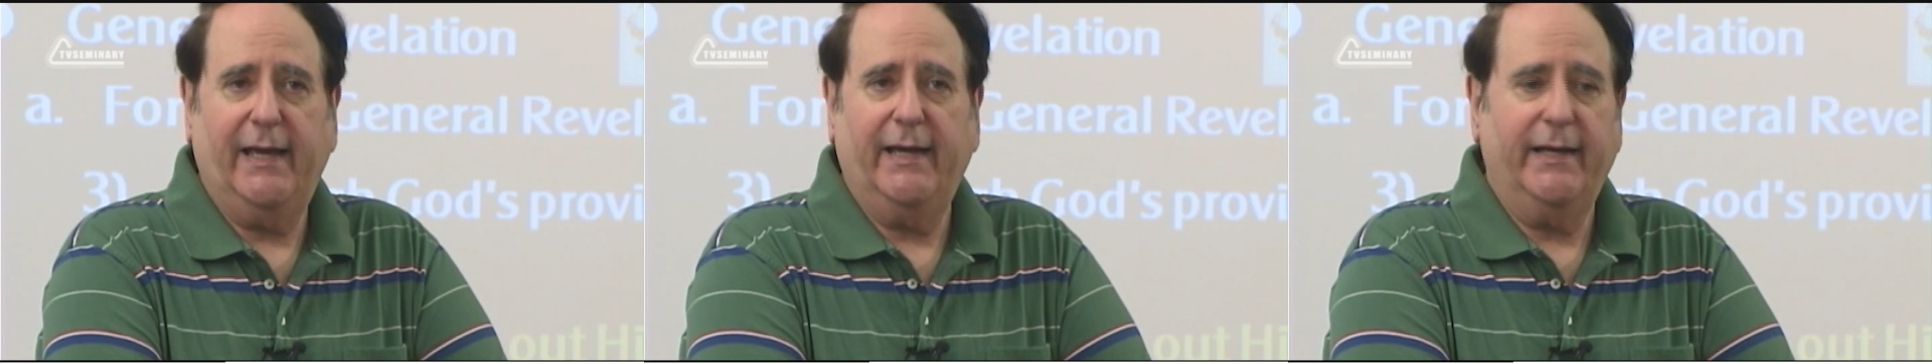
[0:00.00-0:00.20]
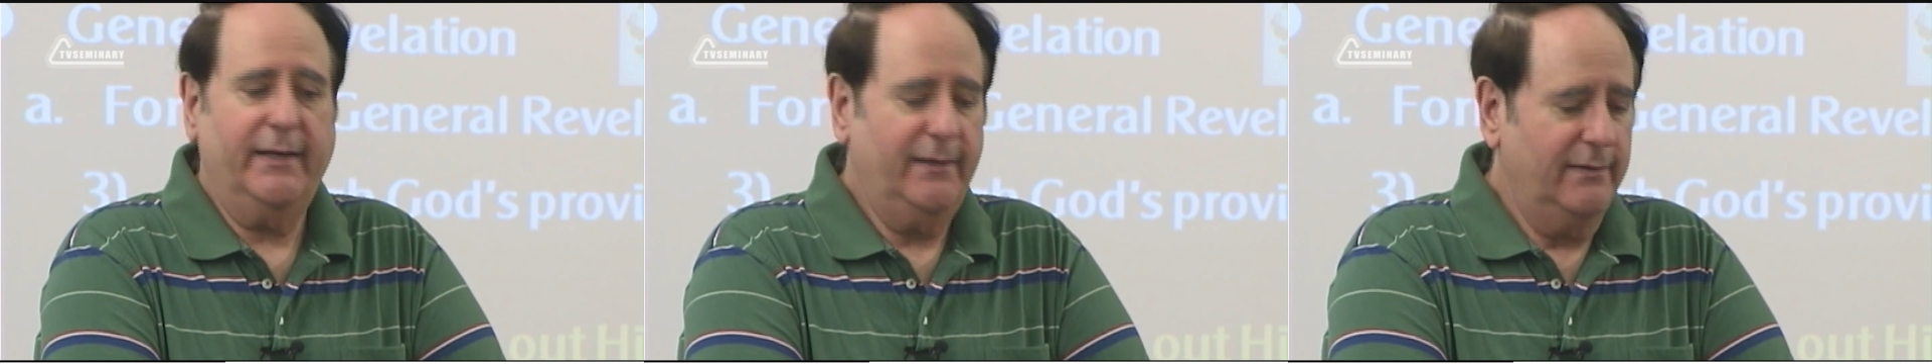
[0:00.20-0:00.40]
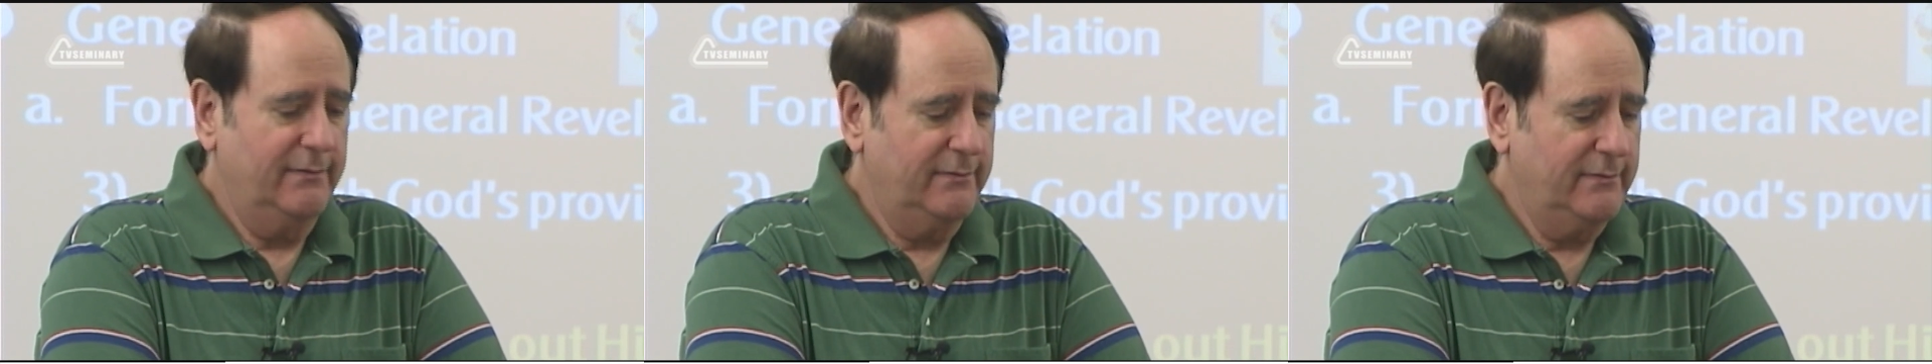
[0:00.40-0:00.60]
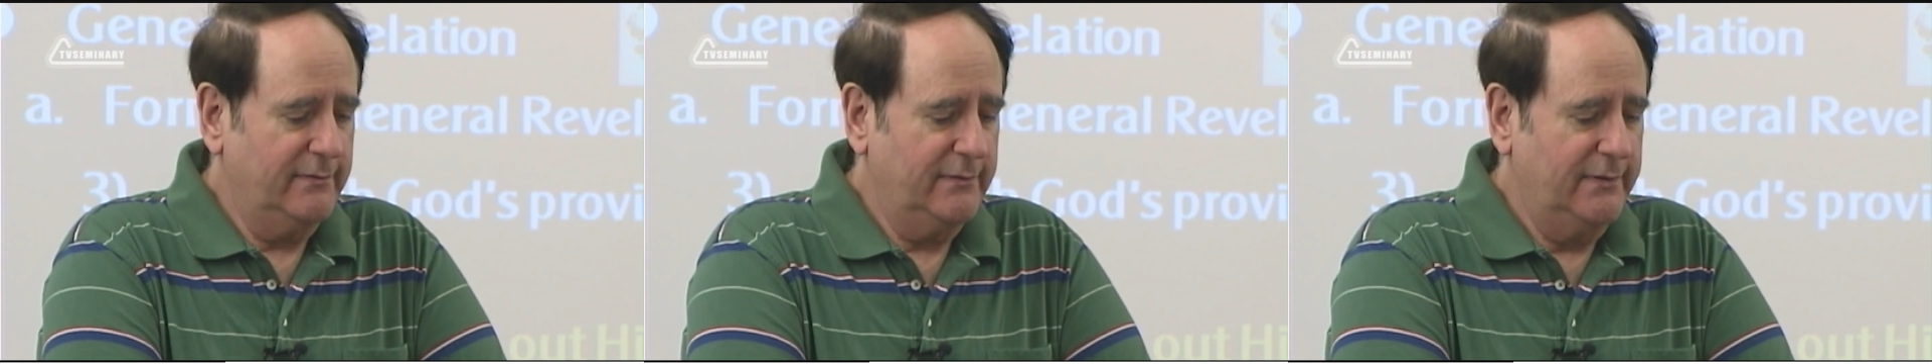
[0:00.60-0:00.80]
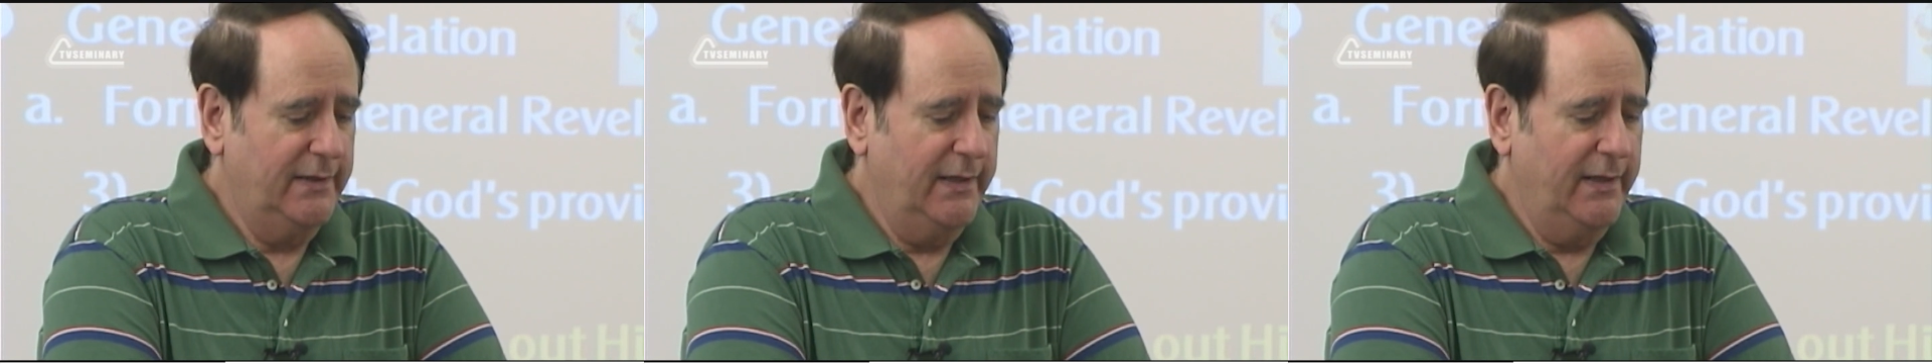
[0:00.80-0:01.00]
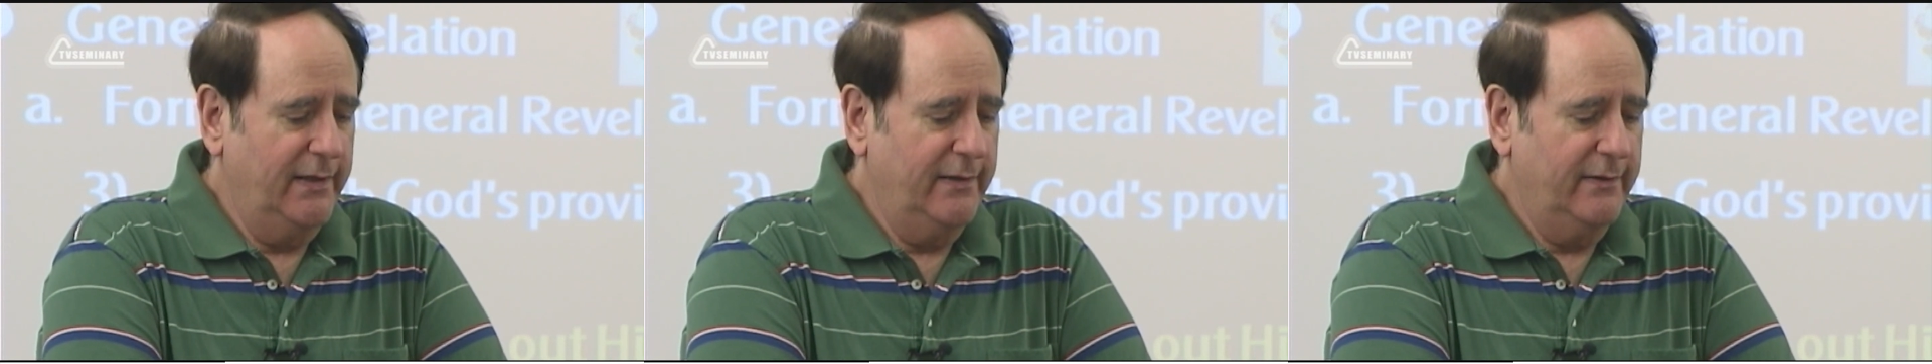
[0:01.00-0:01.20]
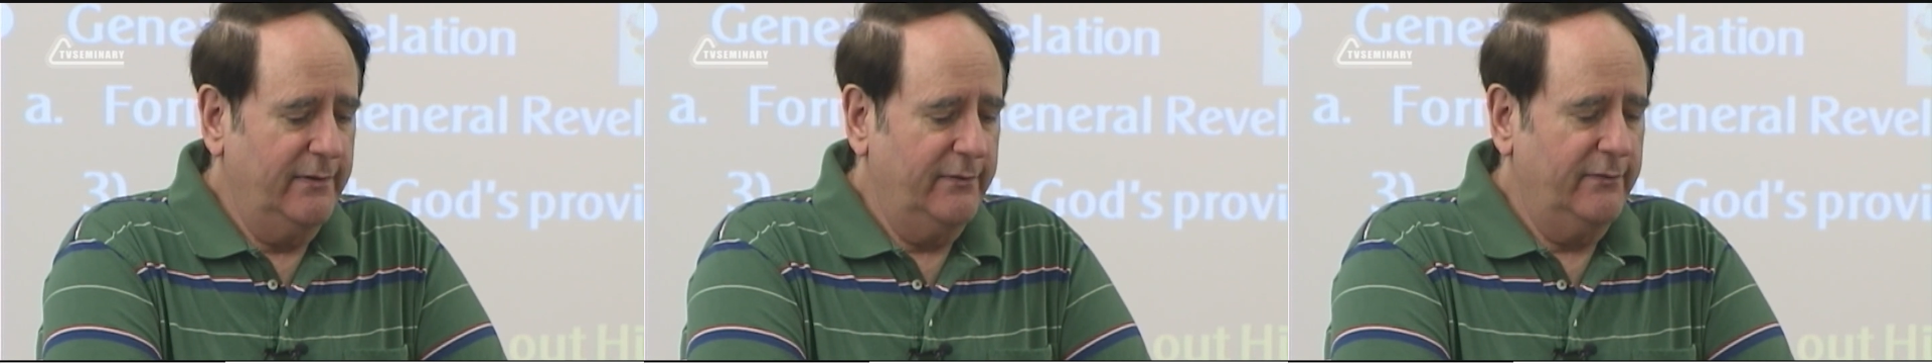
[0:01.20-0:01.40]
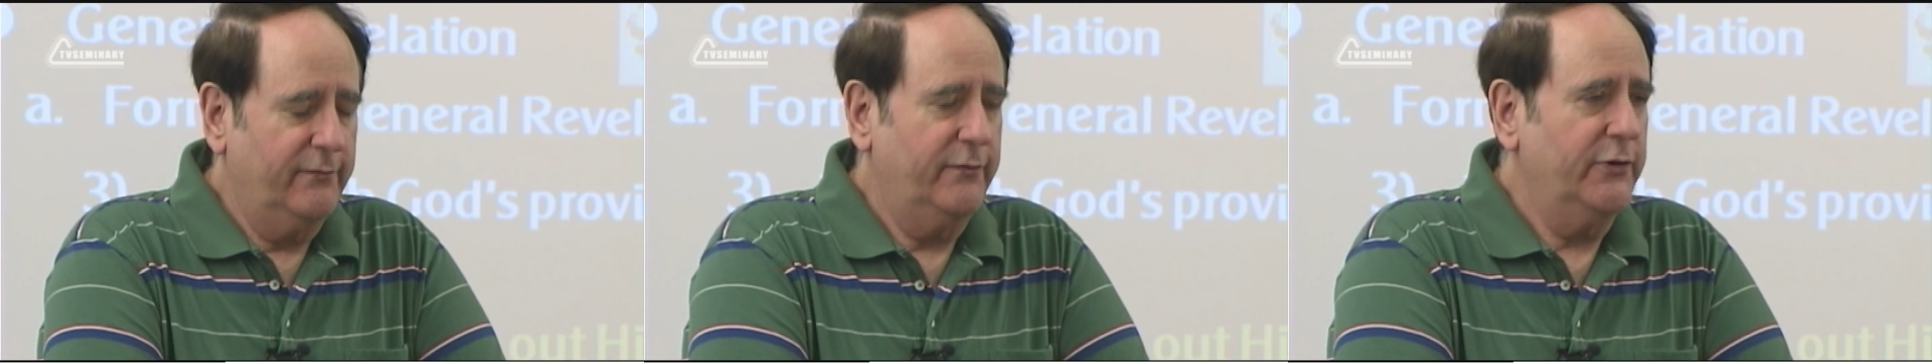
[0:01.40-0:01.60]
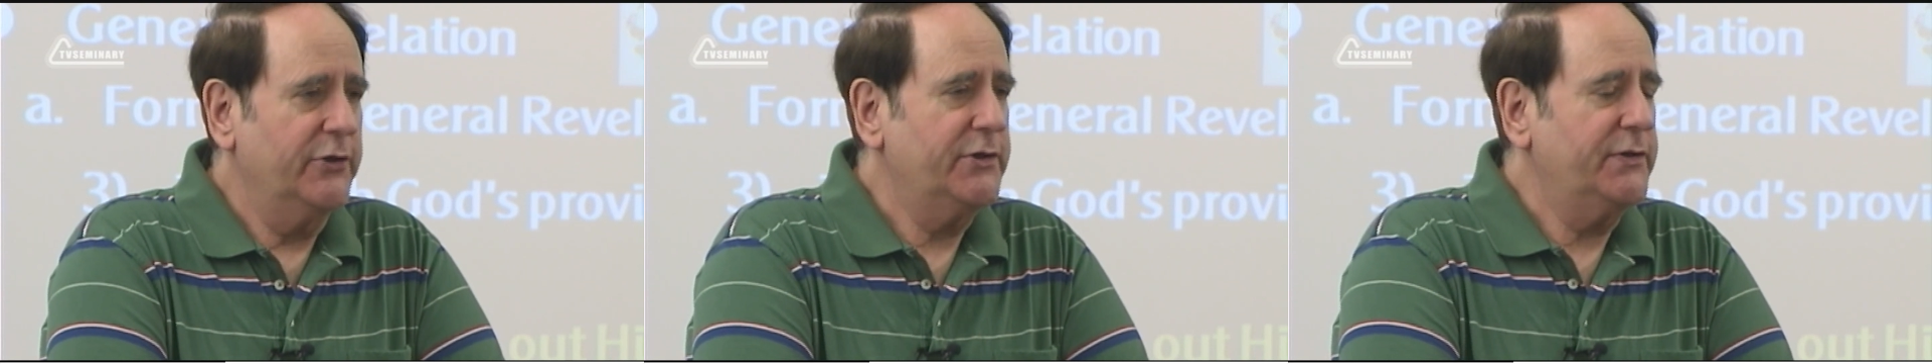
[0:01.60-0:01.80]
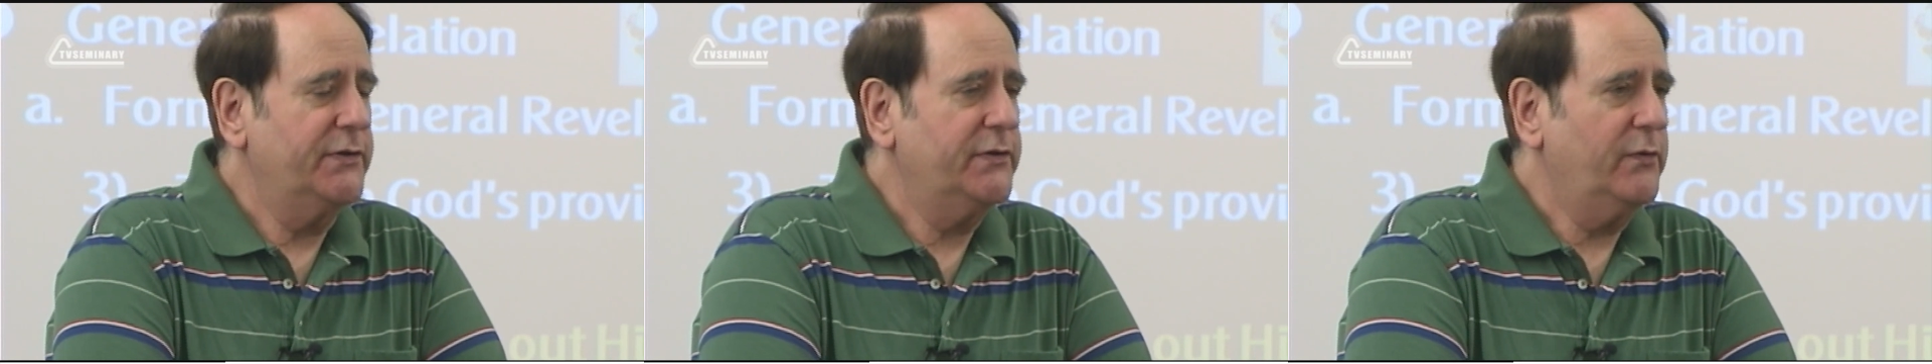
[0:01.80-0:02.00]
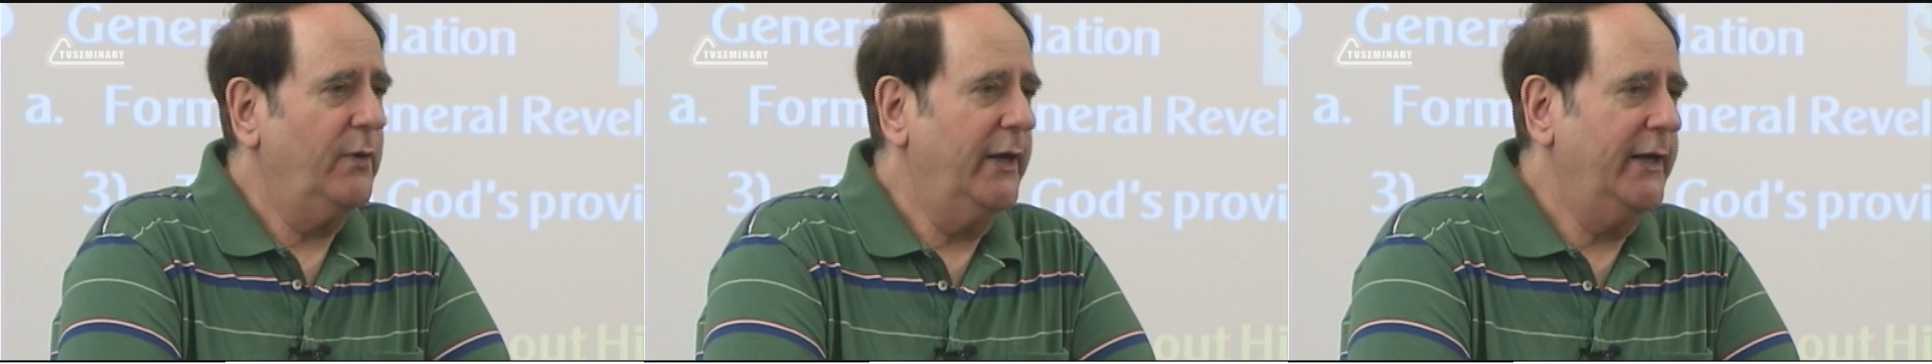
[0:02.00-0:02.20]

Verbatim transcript: 七章二十六